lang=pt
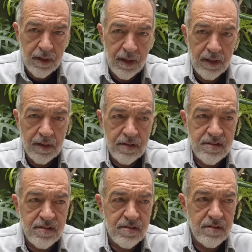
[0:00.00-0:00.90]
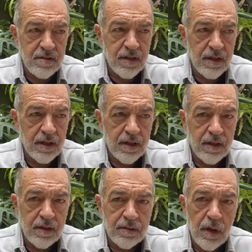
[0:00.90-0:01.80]
Elas
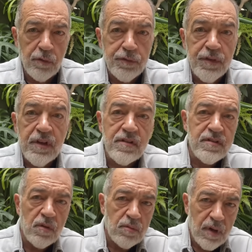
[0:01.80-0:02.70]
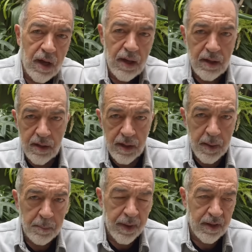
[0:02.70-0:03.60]
é, não visam a, a,
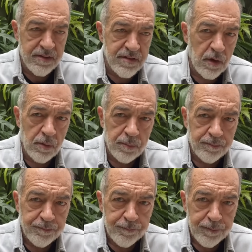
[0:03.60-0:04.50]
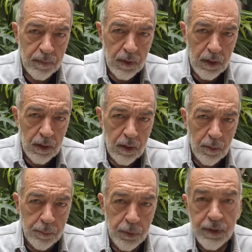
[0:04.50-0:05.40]
reparação,
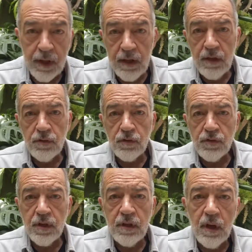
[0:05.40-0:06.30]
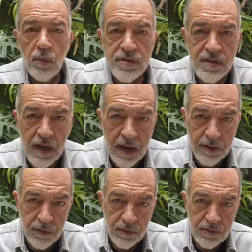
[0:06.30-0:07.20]
porque isso seria um
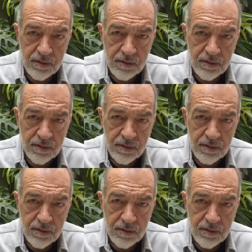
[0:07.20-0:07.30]
escárnio.